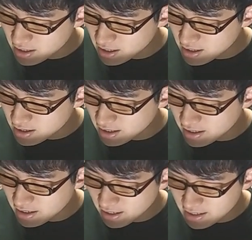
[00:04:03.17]
蹴った
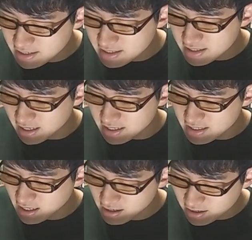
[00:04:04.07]
り愛したり
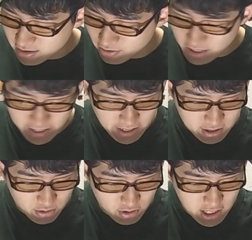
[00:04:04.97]
3巻という、えー、
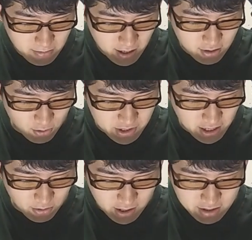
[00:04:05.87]
初動
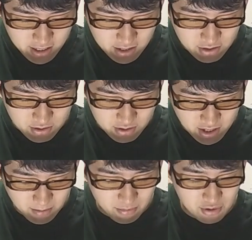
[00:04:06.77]

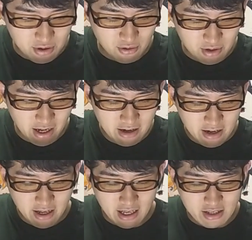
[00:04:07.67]
25,533部という、ね
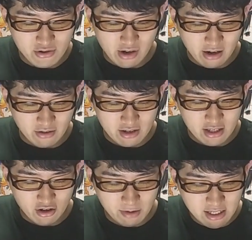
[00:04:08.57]
えー、順位ランクイン
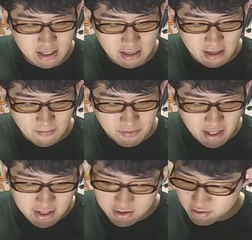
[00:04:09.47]
しております。
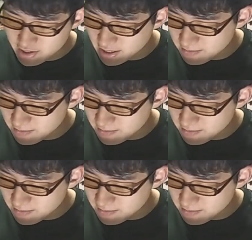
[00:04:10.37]
で、あ13